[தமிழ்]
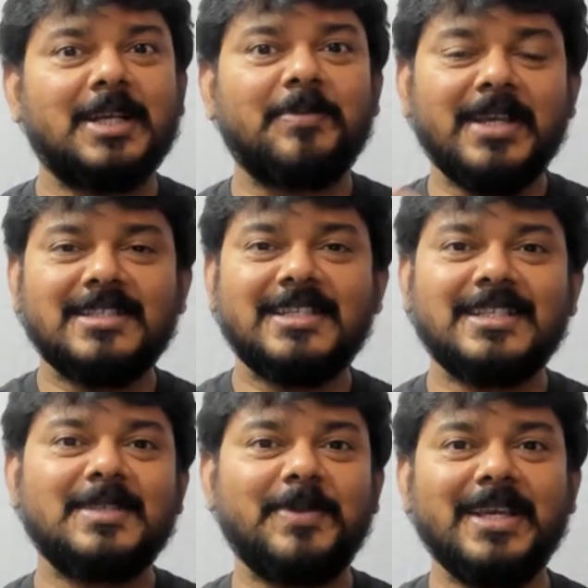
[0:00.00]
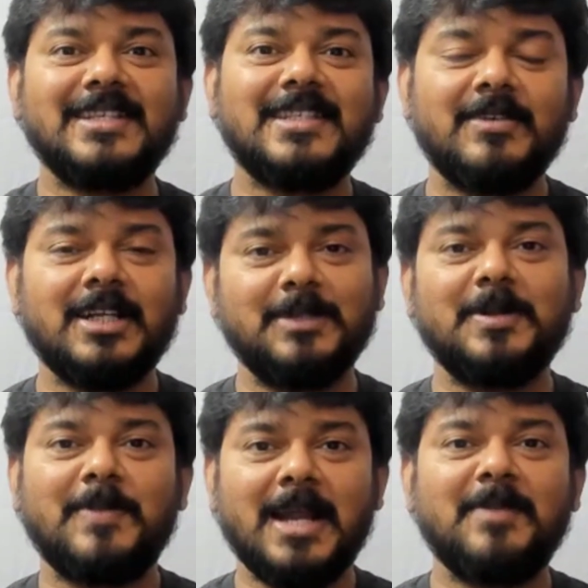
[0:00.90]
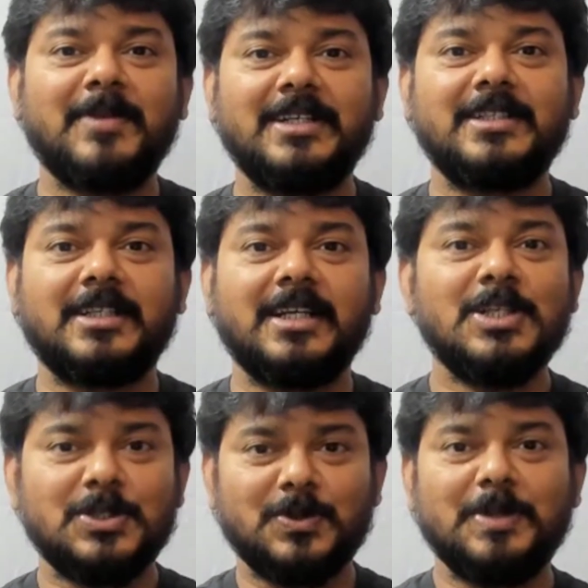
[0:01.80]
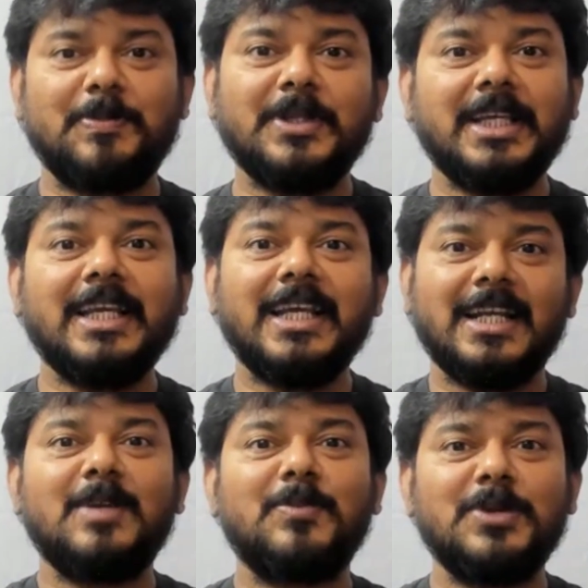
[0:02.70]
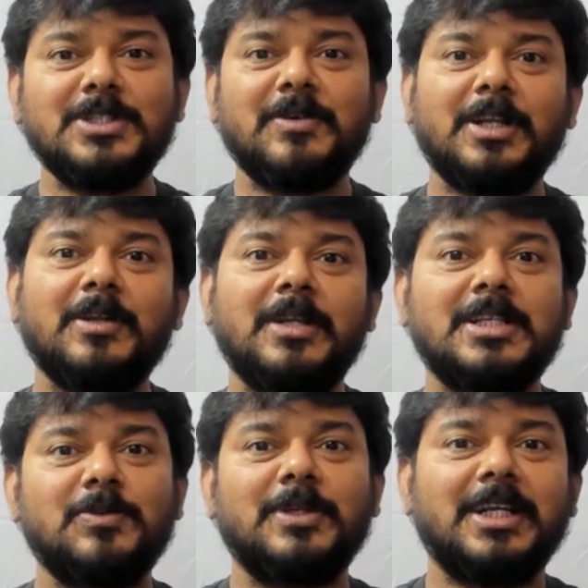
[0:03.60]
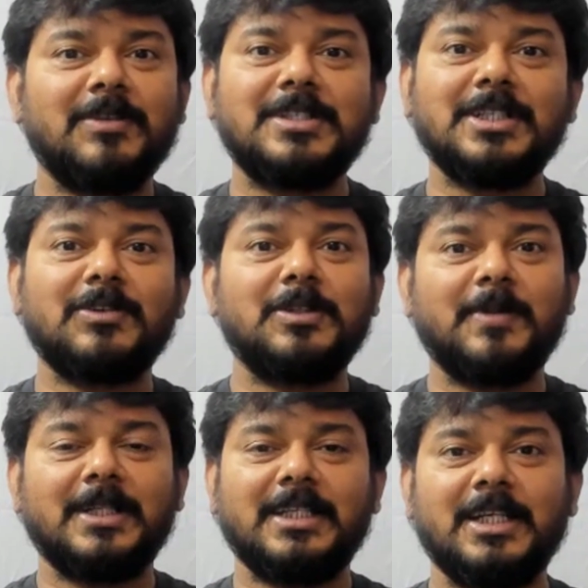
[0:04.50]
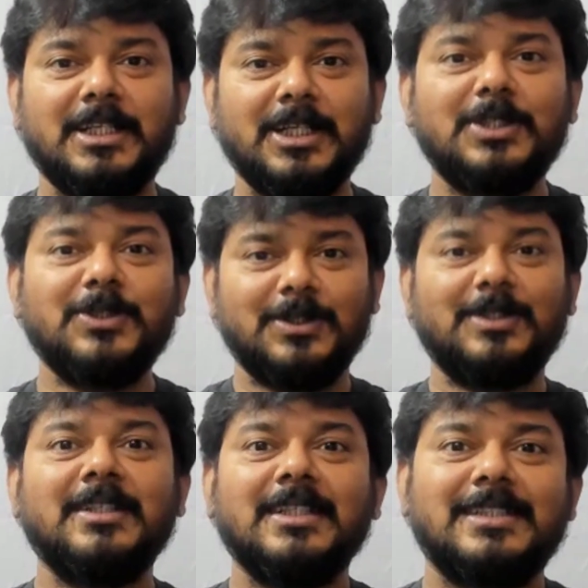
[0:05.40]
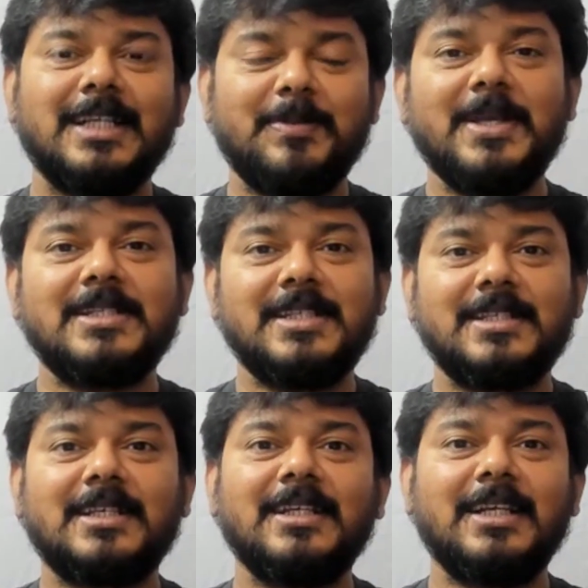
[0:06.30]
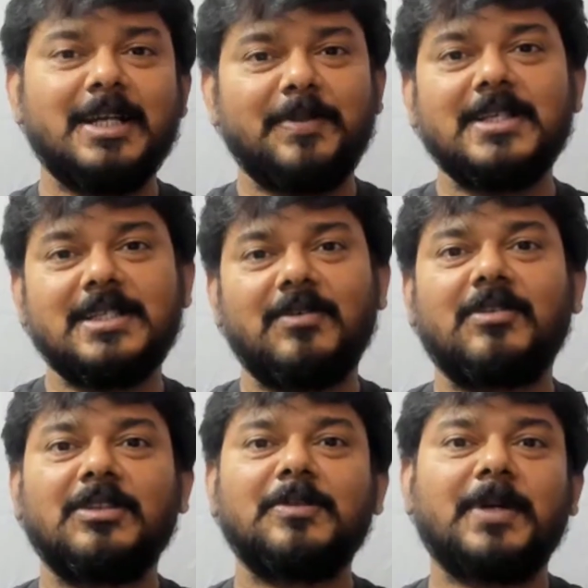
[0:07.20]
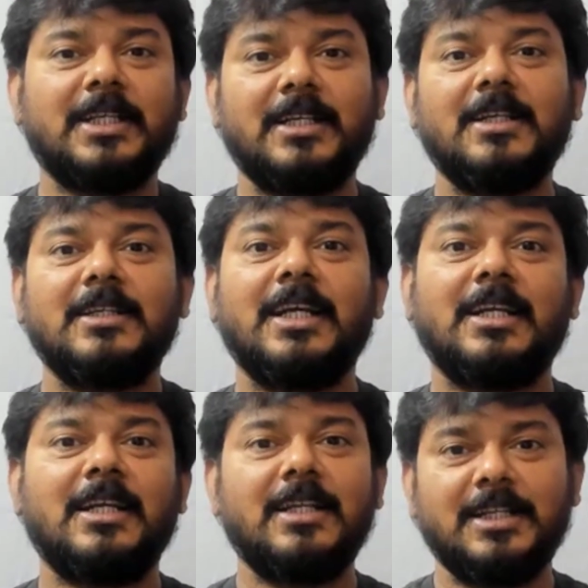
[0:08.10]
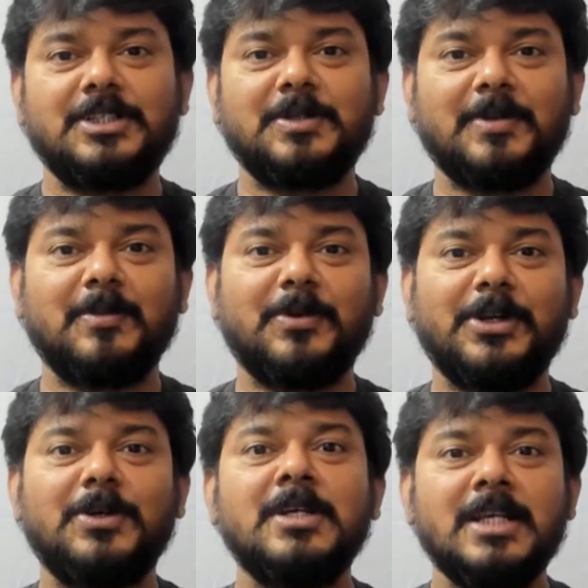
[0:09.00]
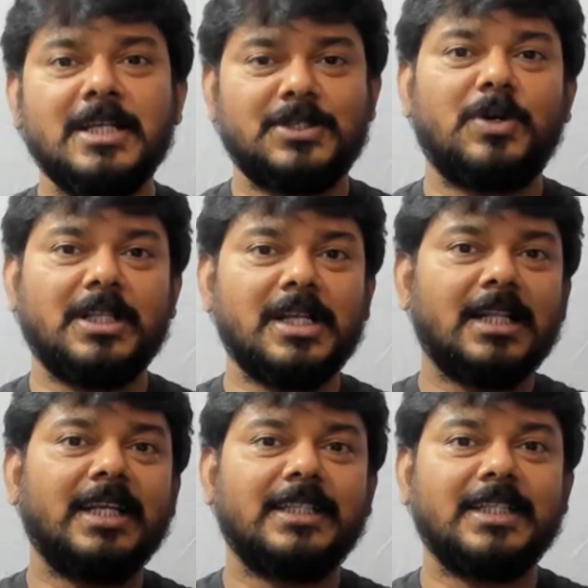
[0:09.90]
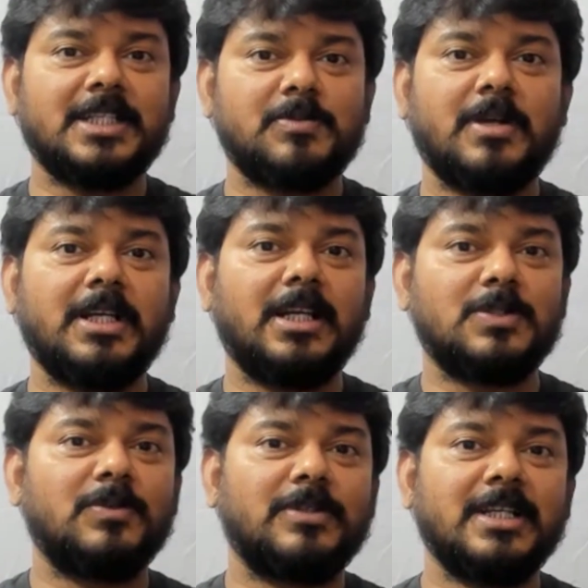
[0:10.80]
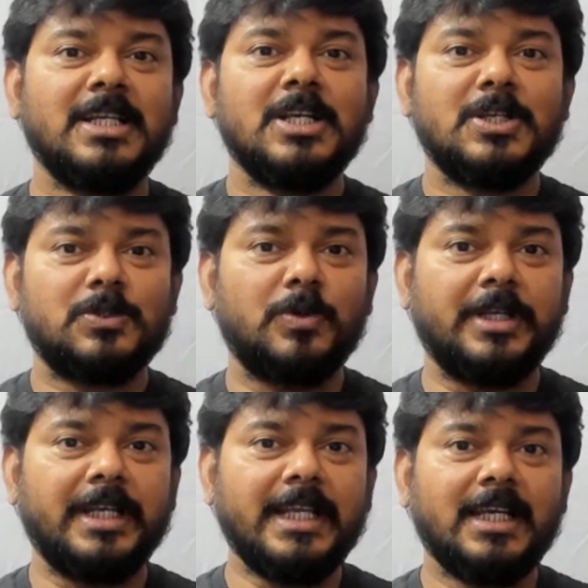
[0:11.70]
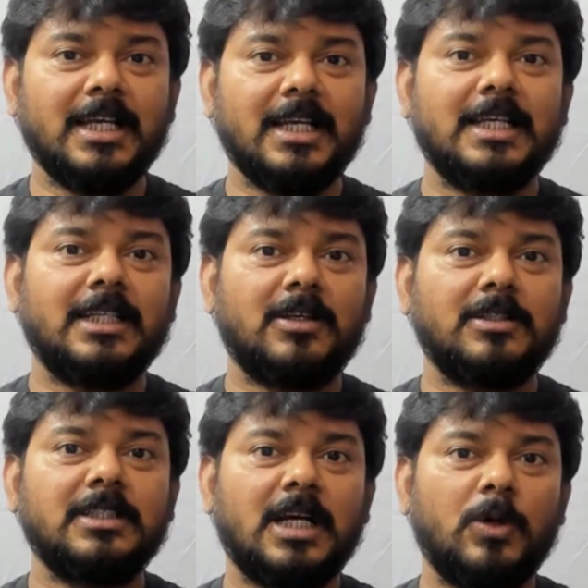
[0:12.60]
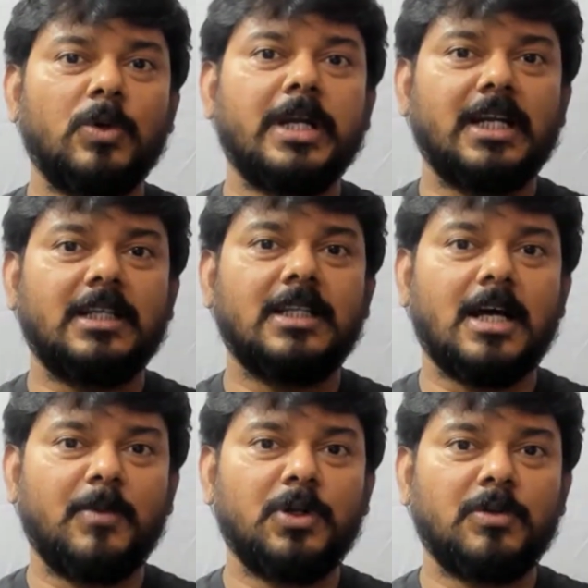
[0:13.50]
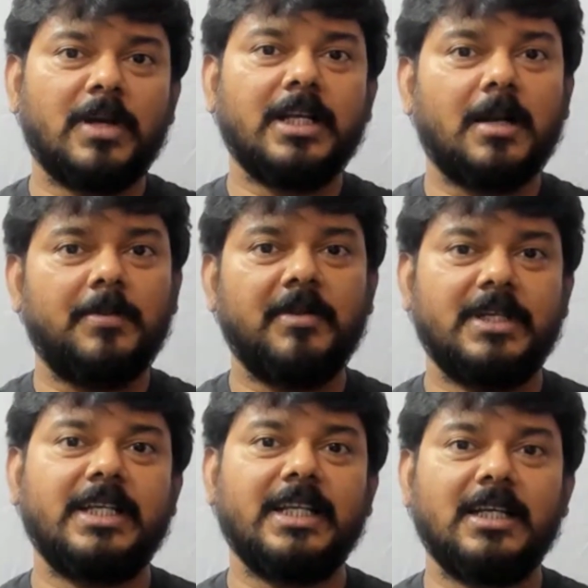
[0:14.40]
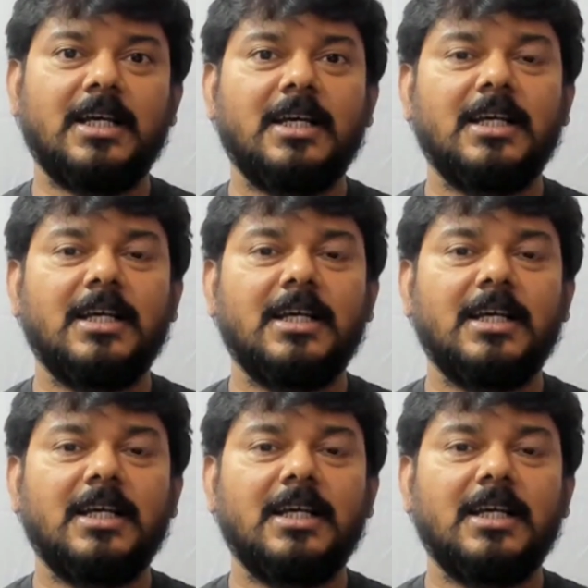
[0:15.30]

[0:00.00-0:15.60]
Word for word: பிஎஸ் சிக்ஸ் பிஎஸ் செவன் அந்த மாதிரி பிளான் பண்ணிட்டு இருக்கேன் ஸோ இப்போதைக்கு என்னால் முடிஞ்ச வரைக்கும் நெக்ஸ்ட் ஒரு எட்டு வருஷத்துக்கு வந்து பார்த்தீங்கன்னா ஏதோ சரி பிஎஸ் சிக்ஸ்க்கு இல்லை பிஎஸ் செவனுக்கு வந்து பார்த்தீங்கன்னா என்னால் ரெஜிஸ்டர் பண்ண முடியும் ஸோ அதனால தான் இதே அஸ்வானி நான் சொல்கிறேன் ஸோ நீங்கள் ஏதாவது அவங்க கிட்ட இருந்து அமௌண்ட் வாங்கிட்டு அப்படியே விட்டுட்டீங்களா